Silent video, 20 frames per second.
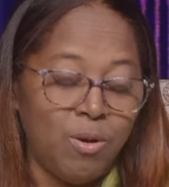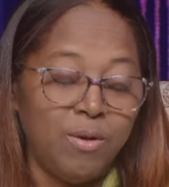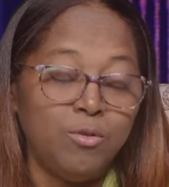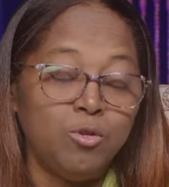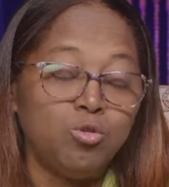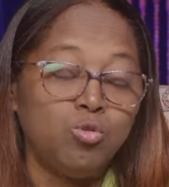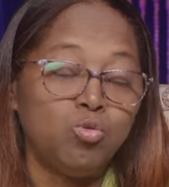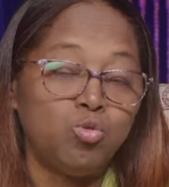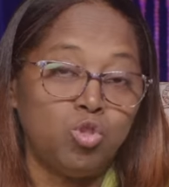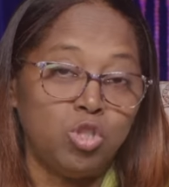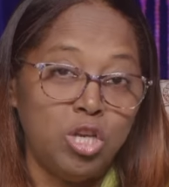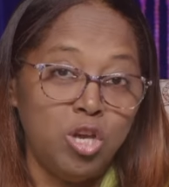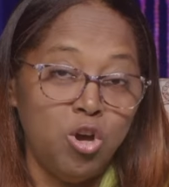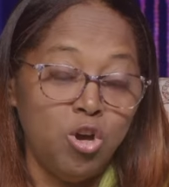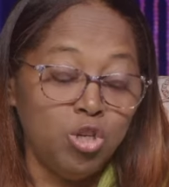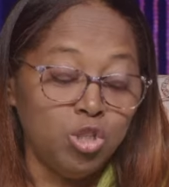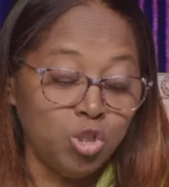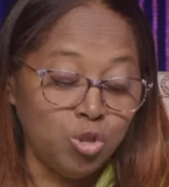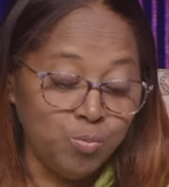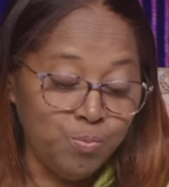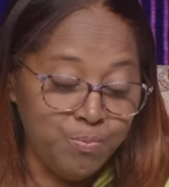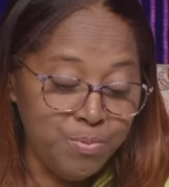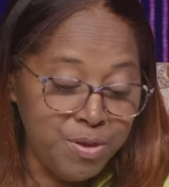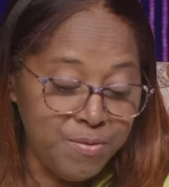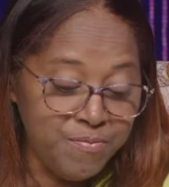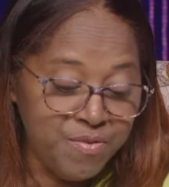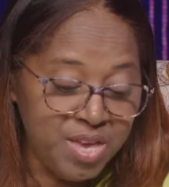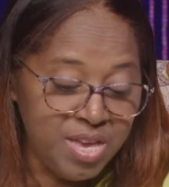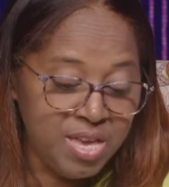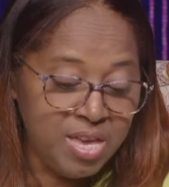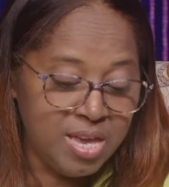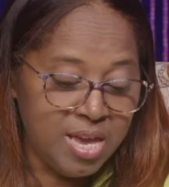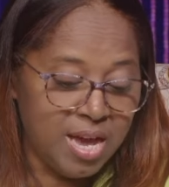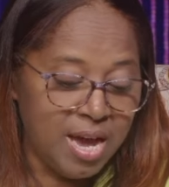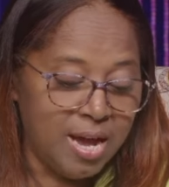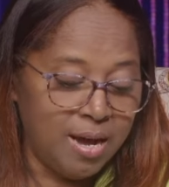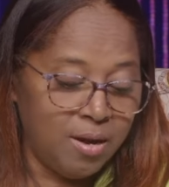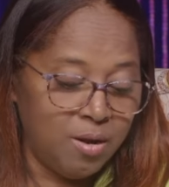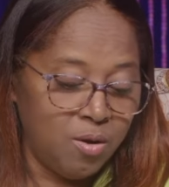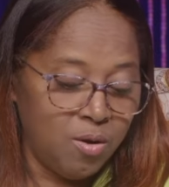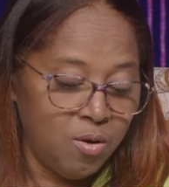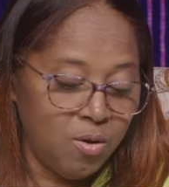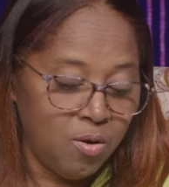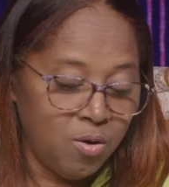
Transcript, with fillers: cuando sus hijos vivían